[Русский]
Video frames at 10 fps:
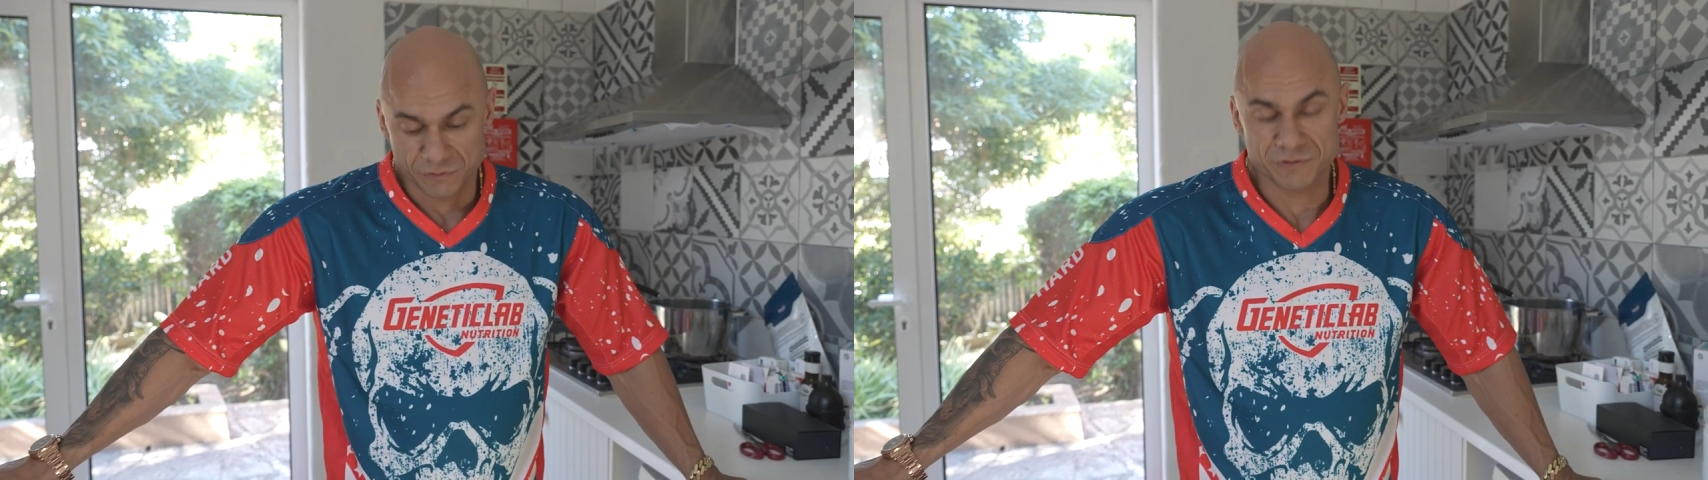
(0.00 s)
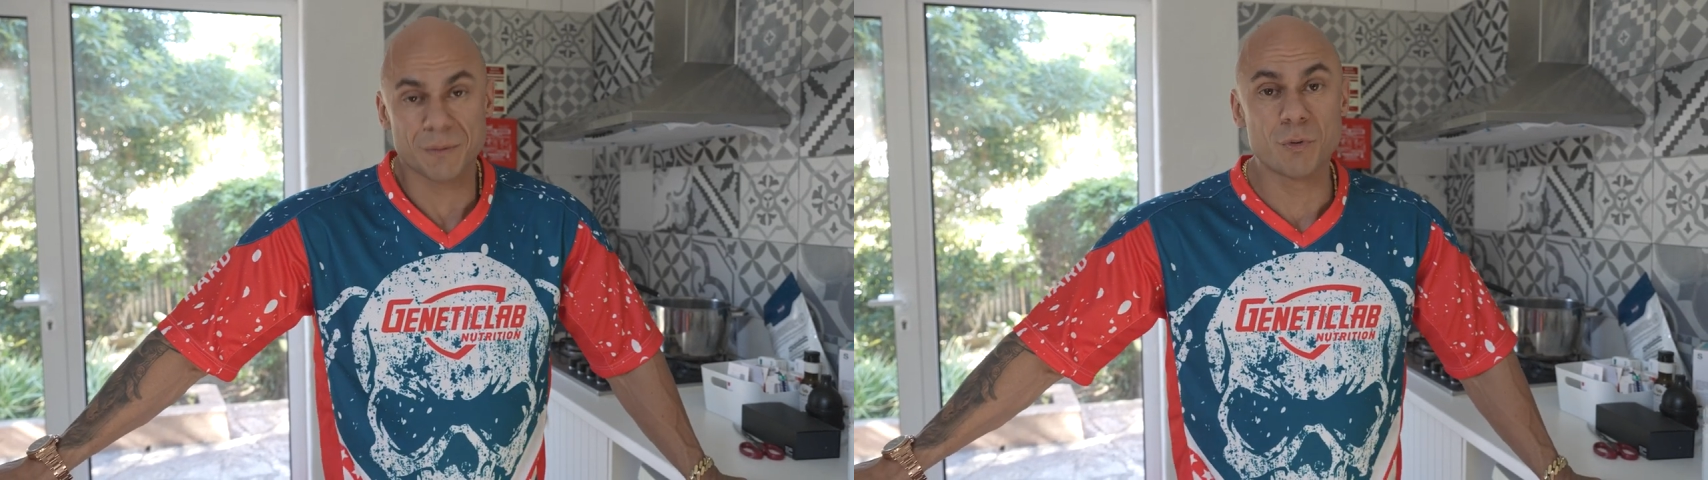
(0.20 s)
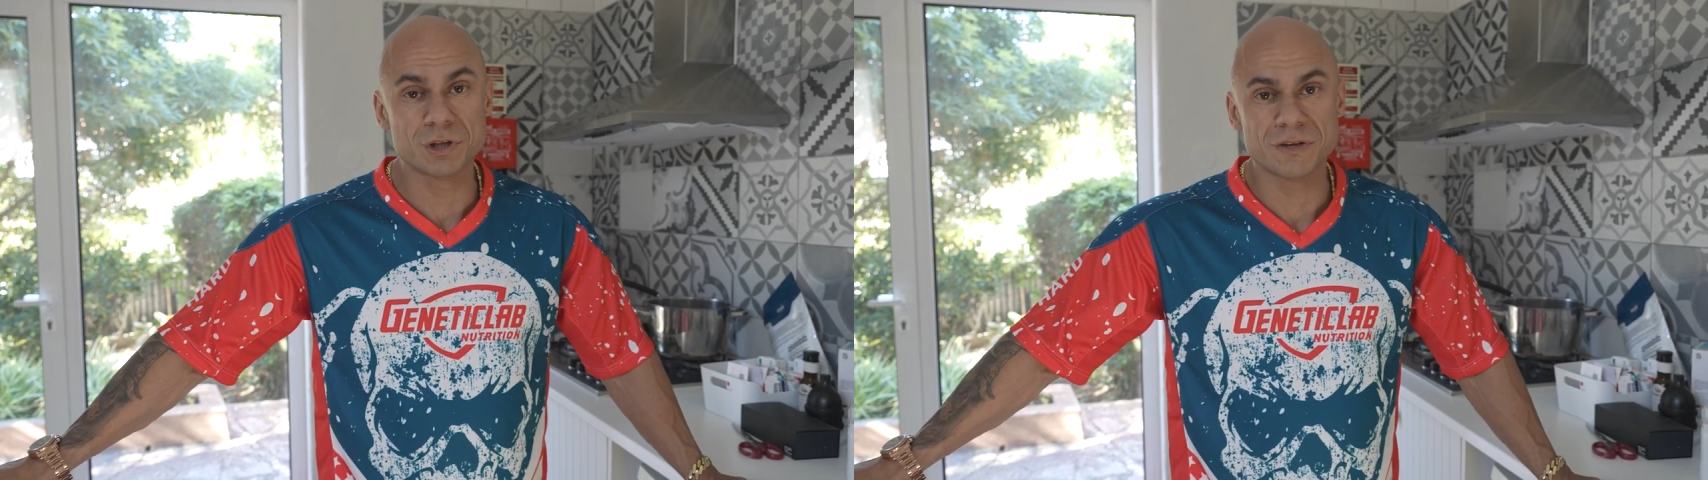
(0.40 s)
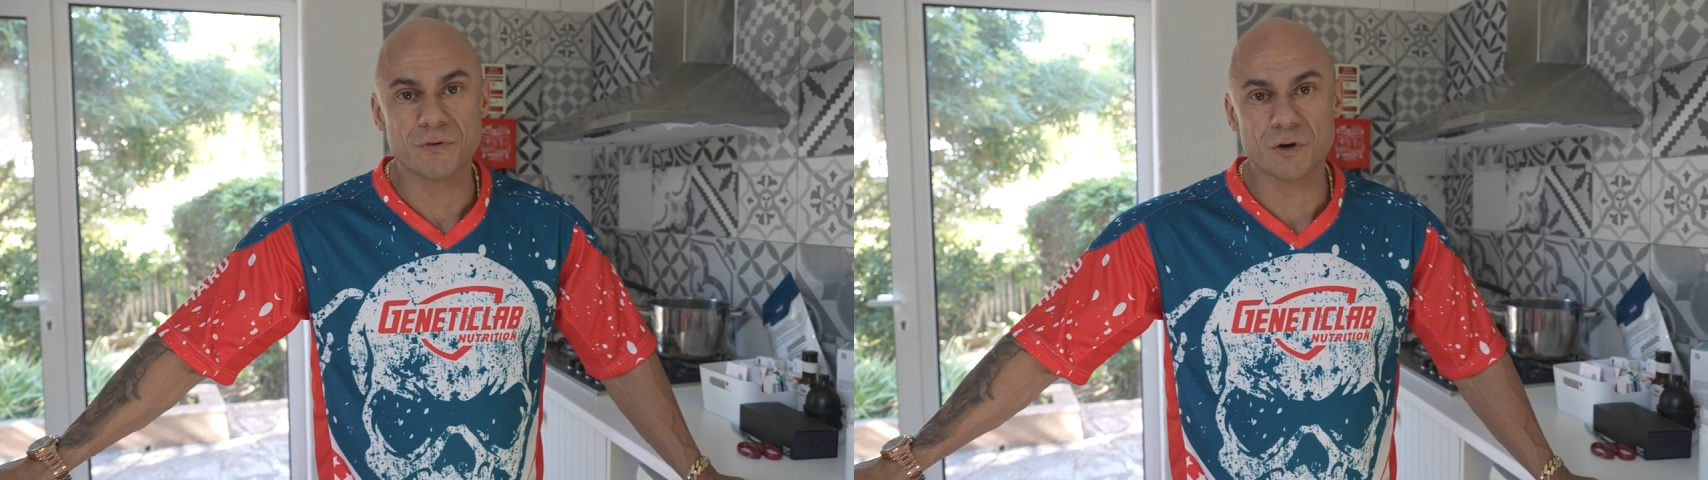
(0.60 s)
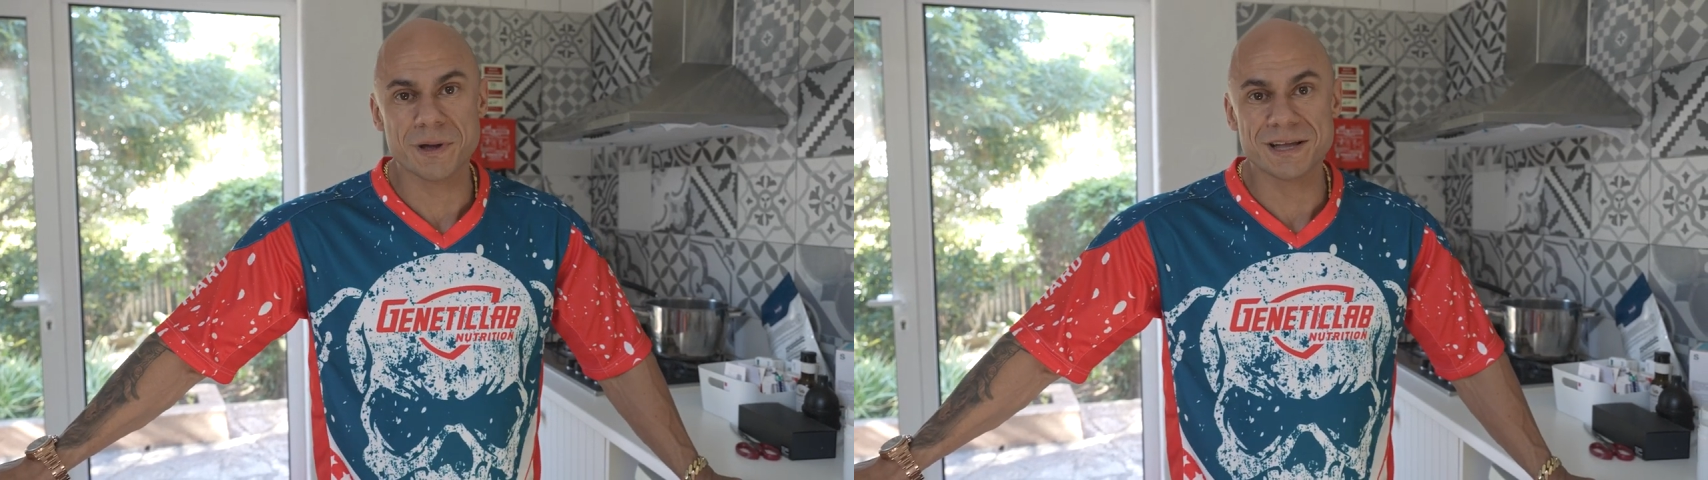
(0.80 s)
в свободной
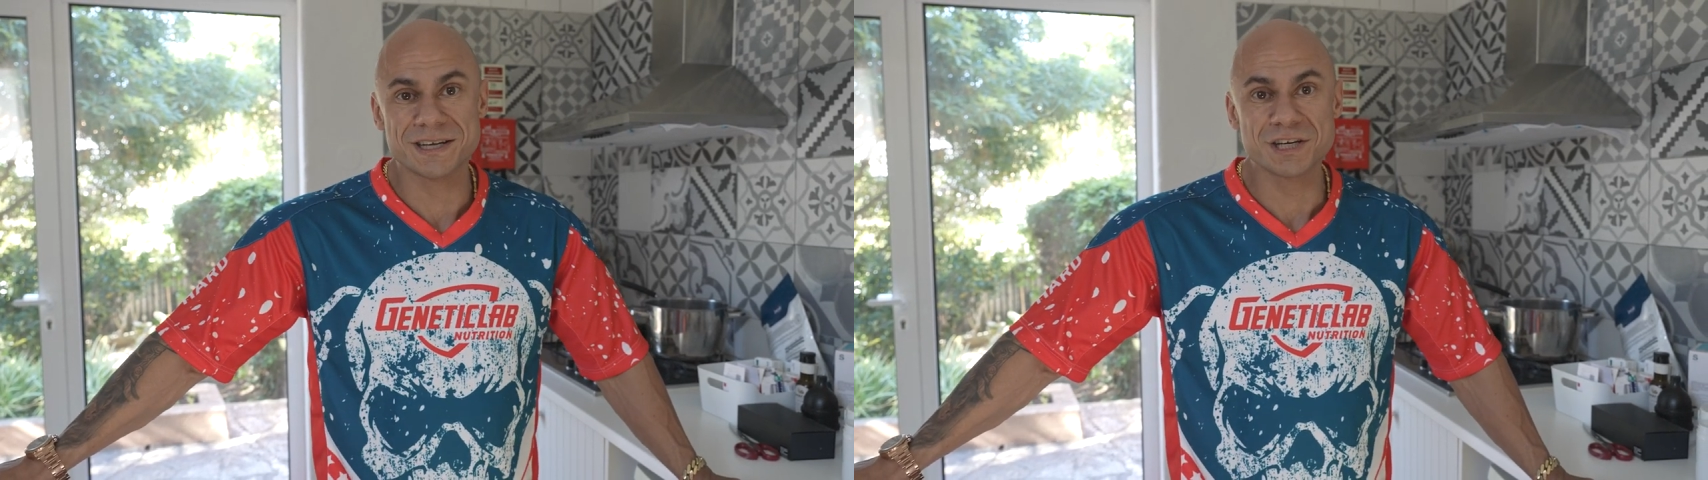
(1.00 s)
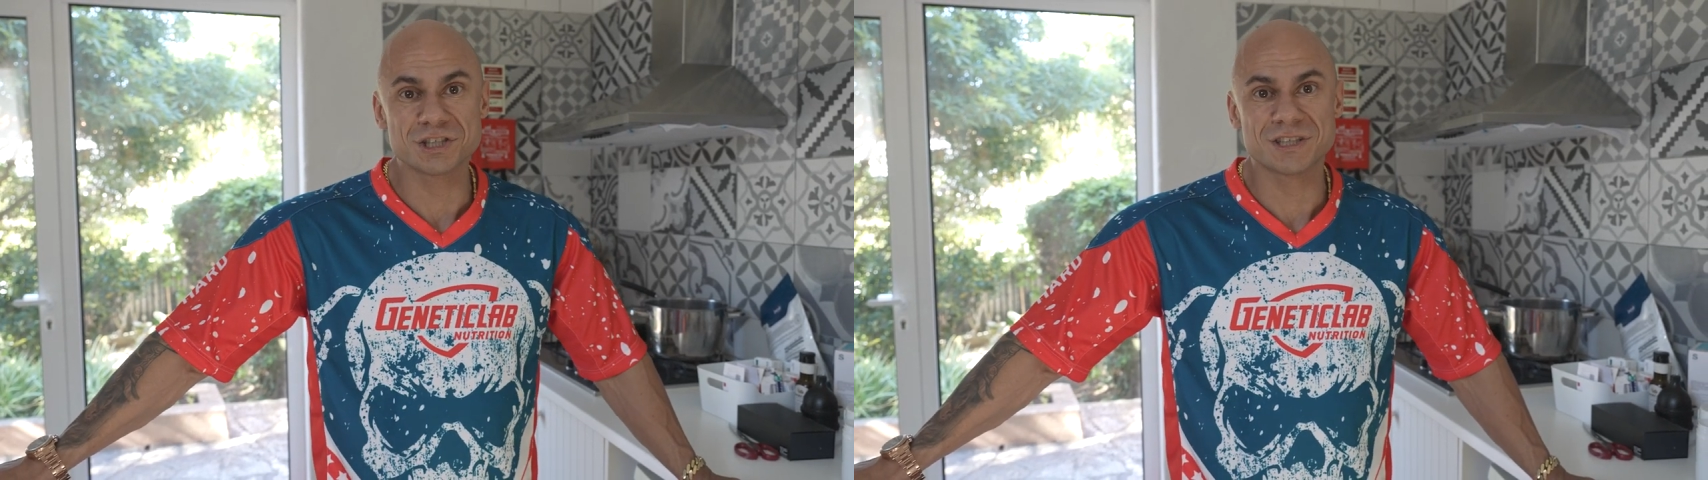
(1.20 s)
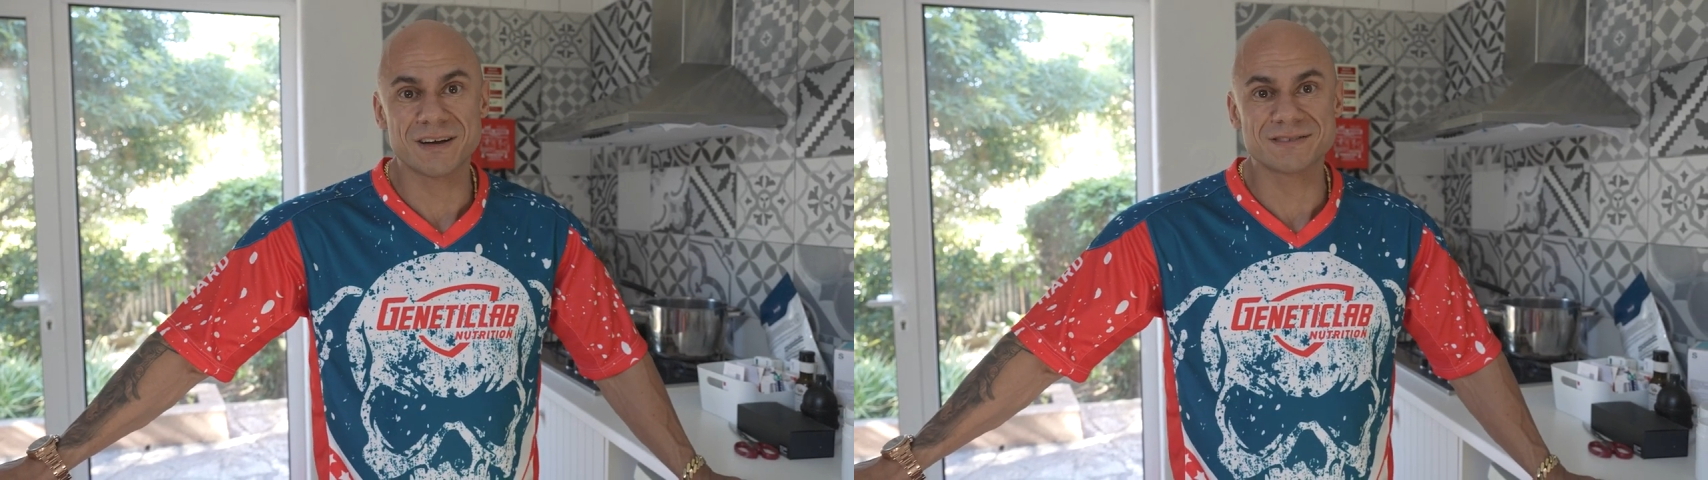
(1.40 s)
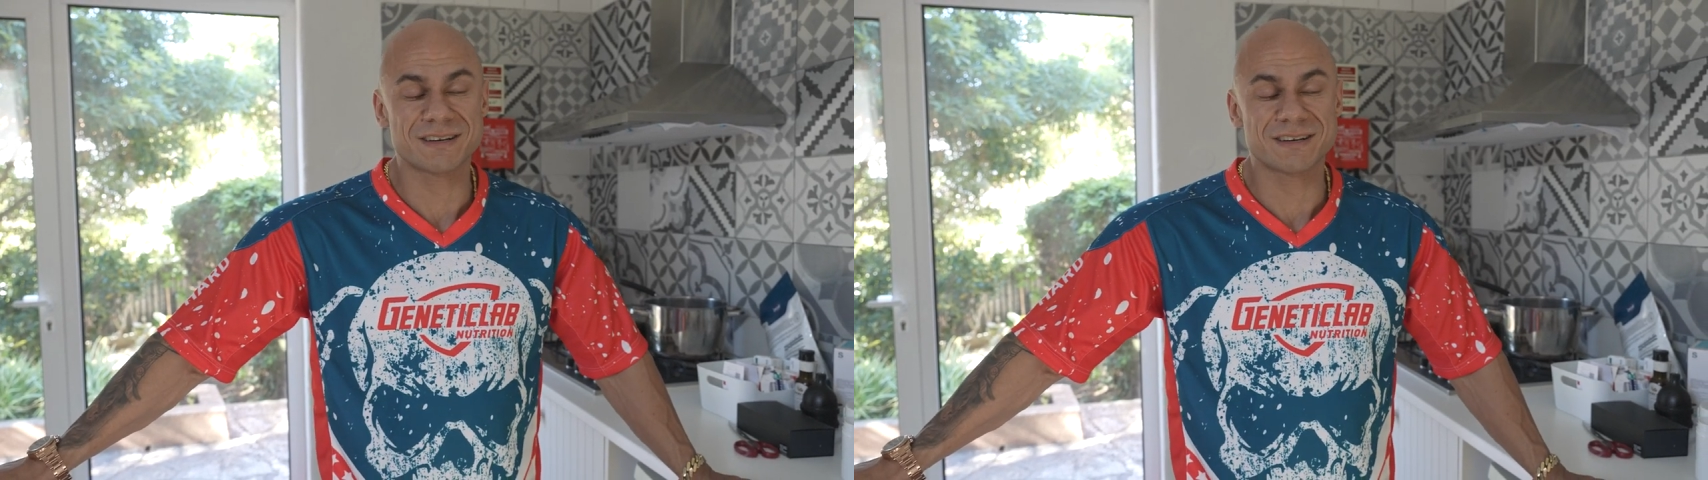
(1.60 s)
форме одежды, да, в